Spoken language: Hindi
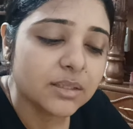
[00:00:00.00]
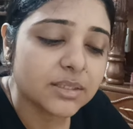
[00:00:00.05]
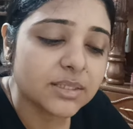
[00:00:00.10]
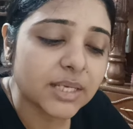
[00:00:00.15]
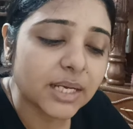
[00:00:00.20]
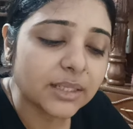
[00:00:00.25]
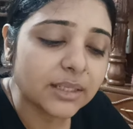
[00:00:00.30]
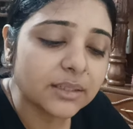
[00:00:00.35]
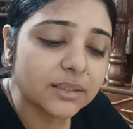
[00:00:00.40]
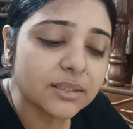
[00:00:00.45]

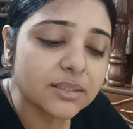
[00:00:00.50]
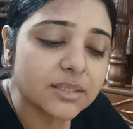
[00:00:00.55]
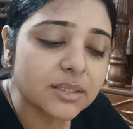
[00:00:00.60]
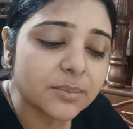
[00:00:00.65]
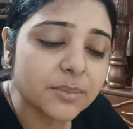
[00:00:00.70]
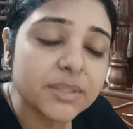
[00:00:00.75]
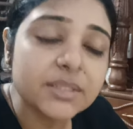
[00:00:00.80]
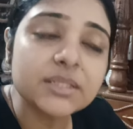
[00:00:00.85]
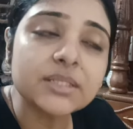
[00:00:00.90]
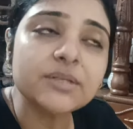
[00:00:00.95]
ज़्यादातर
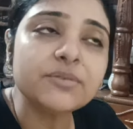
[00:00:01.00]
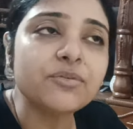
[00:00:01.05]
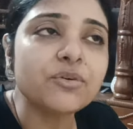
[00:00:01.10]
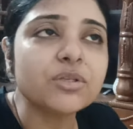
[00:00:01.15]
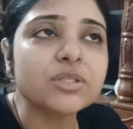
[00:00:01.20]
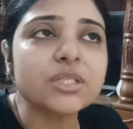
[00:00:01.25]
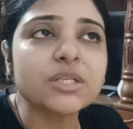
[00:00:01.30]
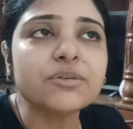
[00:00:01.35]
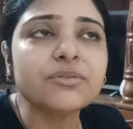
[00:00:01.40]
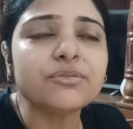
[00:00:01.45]
समय सिर्फ
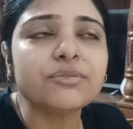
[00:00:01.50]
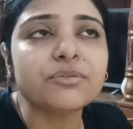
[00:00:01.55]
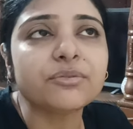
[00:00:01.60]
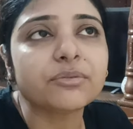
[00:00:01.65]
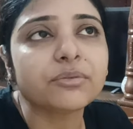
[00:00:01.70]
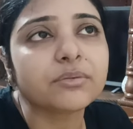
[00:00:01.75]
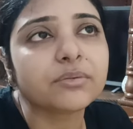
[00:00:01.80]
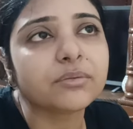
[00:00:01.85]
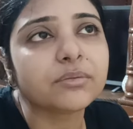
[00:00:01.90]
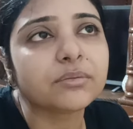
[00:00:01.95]
और
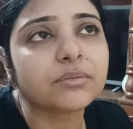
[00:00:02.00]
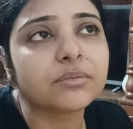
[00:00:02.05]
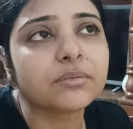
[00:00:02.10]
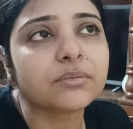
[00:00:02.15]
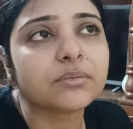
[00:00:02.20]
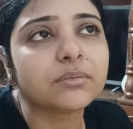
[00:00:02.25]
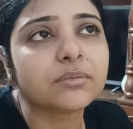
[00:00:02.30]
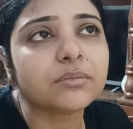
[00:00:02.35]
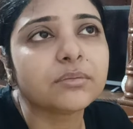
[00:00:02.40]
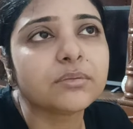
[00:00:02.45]

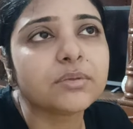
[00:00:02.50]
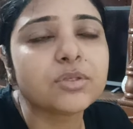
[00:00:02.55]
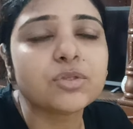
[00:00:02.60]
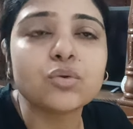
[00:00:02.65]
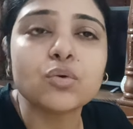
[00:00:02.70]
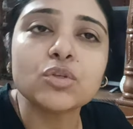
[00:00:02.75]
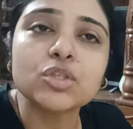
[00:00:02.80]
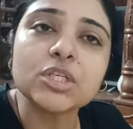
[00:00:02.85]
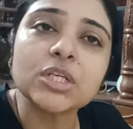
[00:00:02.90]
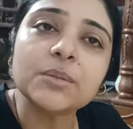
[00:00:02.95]
सिर्फ
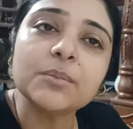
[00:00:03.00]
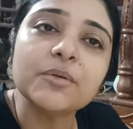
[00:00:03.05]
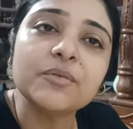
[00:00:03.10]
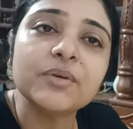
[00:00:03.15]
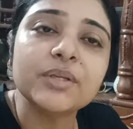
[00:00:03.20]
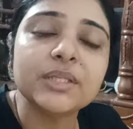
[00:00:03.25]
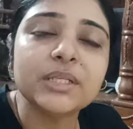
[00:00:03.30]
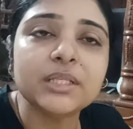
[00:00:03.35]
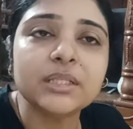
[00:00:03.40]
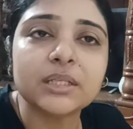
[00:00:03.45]
सोचने में
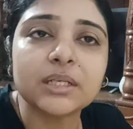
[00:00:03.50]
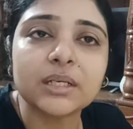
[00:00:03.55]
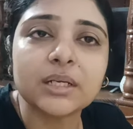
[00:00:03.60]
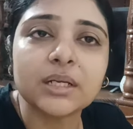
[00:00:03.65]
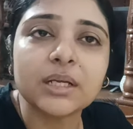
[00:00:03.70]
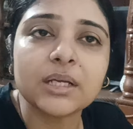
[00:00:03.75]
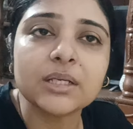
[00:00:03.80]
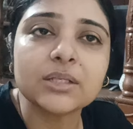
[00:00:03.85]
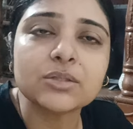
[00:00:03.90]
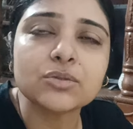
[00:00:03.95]
व्यतीत कर
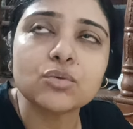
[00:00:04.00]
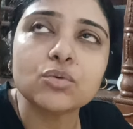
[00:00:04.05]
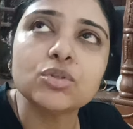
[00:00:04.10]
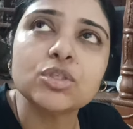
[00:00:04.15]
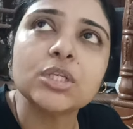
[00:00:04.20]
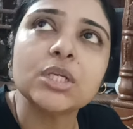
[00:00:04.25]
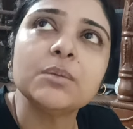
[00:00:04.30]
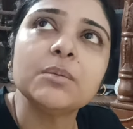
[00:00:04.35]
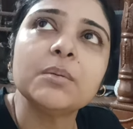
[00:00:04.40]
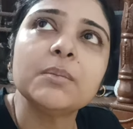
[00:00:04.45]
रहे हैं
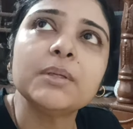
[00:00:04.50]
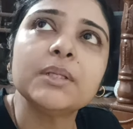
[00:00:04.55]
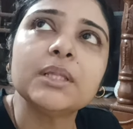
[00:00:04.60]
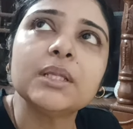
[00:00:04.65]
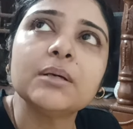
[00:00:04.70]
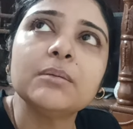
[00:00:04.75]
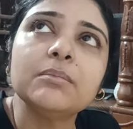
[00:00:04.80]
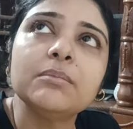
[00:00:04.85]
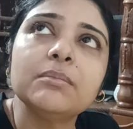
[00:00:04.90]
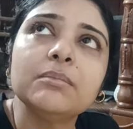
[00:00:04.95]
सोचने में
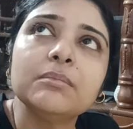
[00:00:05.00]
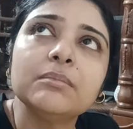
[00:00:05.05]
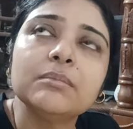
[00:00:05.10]
मतलब